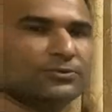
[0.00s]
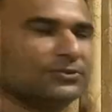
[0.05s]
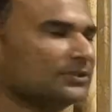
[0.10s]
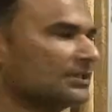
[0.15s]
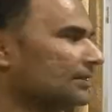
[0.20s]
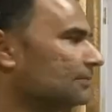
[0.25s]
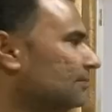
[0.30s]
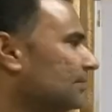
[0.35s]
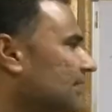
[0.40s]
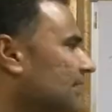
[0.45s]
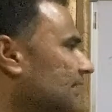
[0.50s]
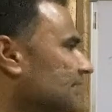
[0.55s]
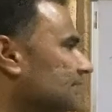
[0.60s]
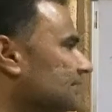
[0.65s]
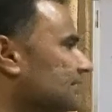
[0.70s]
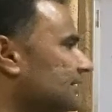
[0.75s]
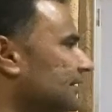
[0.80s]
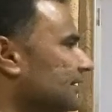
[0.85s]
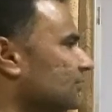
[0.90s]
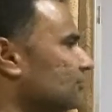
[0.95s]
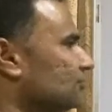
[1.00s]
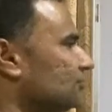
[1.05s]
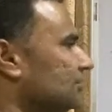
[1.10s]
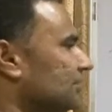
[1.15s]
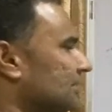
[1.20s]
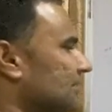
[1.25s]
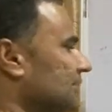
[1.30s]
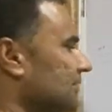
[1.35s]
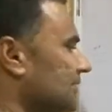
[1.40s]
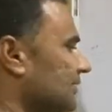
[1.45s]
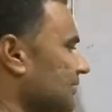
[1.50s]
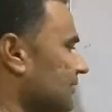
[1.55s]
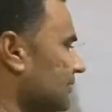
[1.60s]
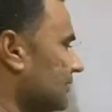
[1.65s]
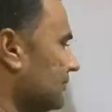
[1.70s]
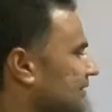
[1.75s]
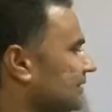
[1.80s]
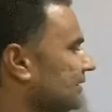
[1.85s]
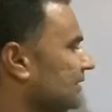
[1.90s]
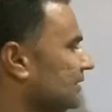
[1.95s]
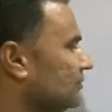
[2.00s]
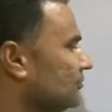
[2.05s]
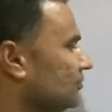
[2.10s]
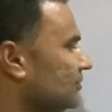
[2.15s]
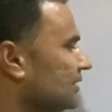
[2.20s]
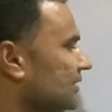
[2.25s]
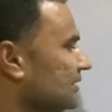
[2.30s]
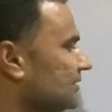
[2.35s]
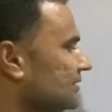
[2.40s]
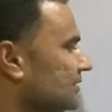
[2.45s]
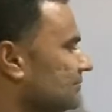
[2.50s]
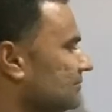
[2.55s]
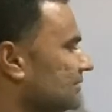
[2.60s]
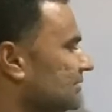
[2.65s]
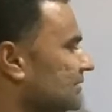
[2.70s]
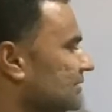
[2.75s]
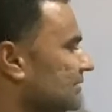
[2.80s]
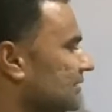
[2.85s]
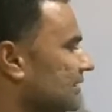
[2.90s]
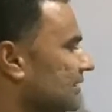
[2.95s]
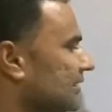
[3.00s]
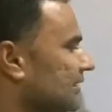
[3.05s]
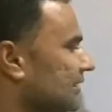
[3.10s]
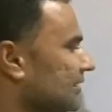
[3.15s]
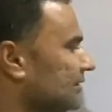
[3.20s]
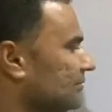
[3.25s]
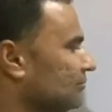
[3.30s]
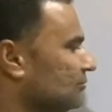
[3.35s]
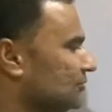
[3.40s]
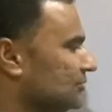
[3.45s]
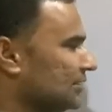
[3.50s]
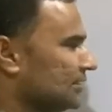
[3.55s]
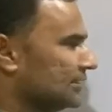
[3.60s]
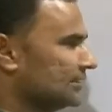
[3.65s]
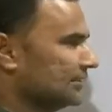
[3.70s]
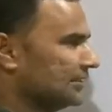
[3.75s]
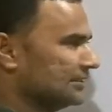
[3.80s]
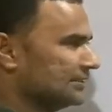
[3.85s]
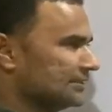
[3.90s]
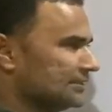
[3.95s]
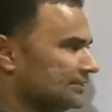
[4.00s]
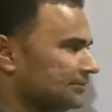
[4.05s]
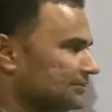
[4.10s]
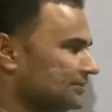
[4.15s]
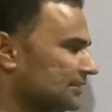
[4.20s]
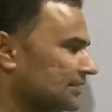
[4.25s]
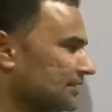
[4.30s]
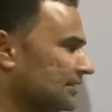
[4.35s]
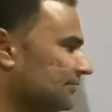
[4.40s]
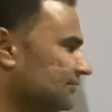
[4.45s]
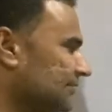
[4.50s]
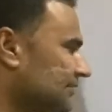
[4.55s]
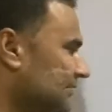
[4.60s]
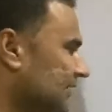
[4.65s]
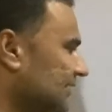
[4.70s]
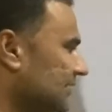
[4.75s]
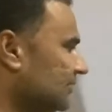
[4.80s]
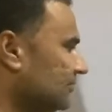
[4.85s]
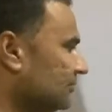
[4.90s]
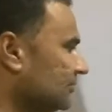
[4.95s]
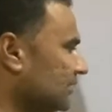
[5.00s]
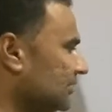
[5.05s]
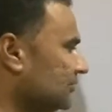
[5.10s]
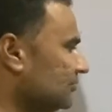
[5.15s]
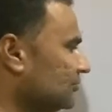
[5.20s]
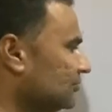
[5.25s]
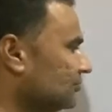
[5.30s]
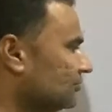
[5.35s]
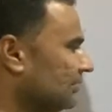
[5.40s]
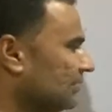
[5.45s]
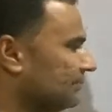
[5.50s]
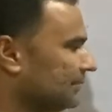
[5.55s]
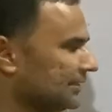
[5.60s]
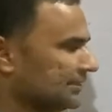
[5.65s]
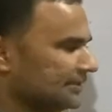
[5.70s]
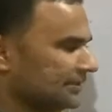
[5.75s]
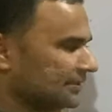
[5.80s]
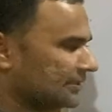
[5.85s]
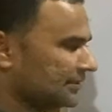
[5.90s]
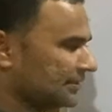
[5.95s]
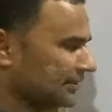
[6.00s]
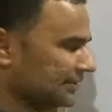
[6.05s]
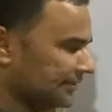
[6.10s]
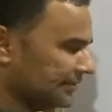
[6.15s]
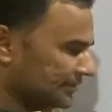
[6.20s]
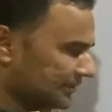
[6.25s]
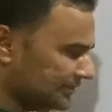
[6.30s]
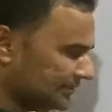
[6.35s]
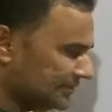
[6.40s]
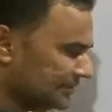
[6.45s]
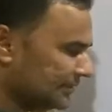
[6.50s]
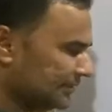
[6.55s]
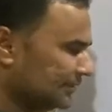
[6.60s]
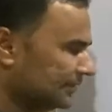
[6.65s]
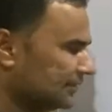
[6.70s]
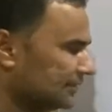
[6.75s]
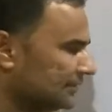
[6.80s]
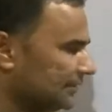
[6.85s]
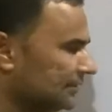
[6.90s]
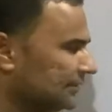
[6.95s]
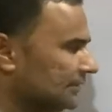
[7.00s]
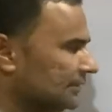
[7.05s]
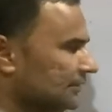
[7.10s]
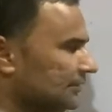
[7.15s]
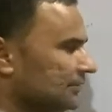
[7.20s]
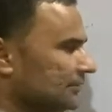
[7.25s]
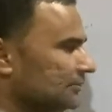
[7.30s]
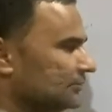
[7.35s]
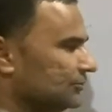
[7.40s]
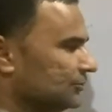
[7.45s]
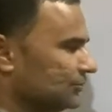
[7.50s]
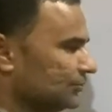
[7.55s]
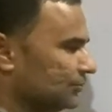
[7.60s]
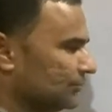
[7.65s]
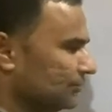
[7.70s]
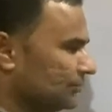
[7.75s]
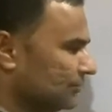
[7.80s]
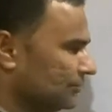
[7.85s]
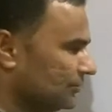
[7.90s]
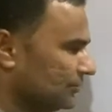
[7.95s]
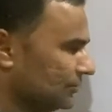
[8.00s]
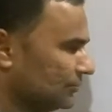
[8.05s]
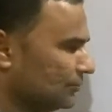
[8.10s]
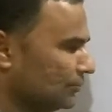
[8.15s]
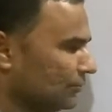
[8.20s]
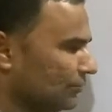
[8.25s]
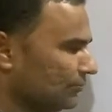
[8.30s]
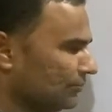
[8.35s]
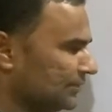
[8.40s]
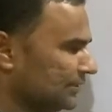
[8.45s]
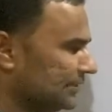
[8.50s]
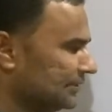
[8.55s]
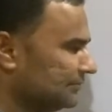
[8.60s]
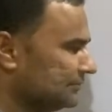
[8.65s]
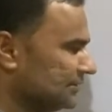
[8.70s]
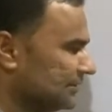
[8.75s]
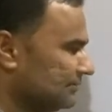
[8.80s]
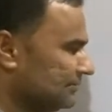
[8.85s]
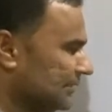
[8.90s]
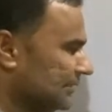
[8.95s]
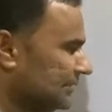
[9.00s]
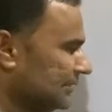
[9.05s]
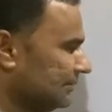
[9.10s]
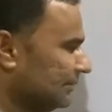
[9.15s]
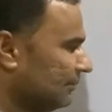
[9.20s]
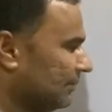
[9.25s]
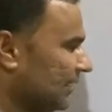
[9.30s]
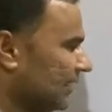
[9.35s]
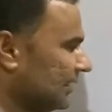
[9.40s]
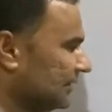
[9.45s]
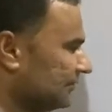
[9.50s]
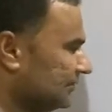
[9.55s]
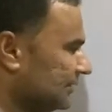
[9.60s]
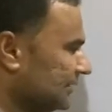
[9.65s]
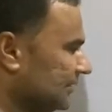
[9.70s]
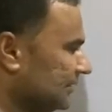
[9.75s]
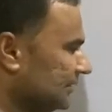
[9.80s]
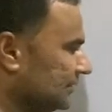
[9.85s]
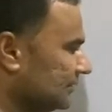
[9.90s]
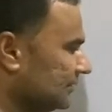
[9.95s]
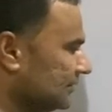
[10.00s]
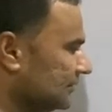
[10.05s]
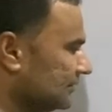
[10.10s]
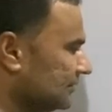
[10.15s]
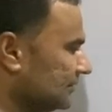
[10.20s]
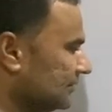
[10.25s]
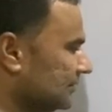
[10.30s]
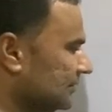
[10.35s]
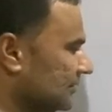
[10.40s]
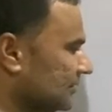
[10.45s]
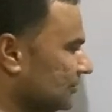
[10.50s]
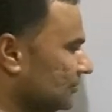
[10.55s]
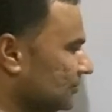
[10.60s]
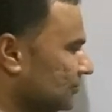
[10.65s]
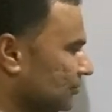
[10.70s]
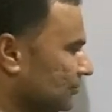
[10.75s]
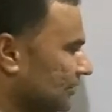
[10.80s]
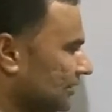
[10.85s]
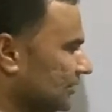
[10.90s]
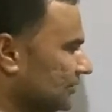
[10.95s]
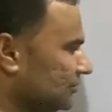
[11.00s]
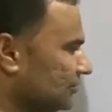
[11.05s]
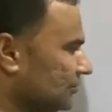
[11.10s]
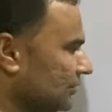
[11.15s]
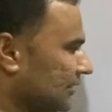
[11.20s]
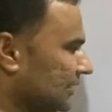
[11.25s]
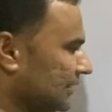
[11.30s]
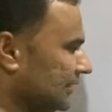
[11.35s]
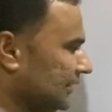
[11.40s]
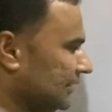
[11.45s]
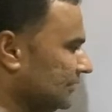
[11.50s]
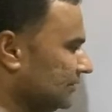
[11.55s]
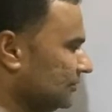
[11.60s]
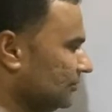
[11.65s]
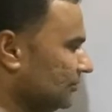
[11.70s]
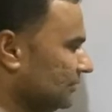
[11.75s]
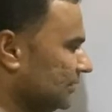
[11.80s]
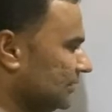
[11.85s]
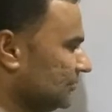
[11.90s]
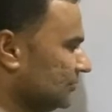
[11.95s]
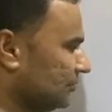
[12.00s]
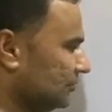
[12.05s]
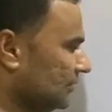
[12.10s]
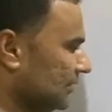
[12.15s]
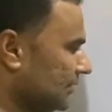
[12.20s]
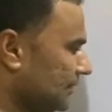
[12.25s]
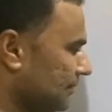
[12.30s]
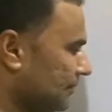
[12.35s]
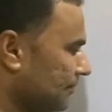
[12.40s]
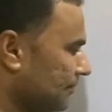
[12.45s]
उसके बाद एक ये क्योंकि एक सम संख्या है मुझे लगता है इसके डिविजन काफ़ी ज़्यादा होंगे तो इसको आप ऐसे करके देख लीजिए जो कॉमन डिवीज़न मेथड में भाग भी दी दो आठ सोलह एक दो आठ सोलह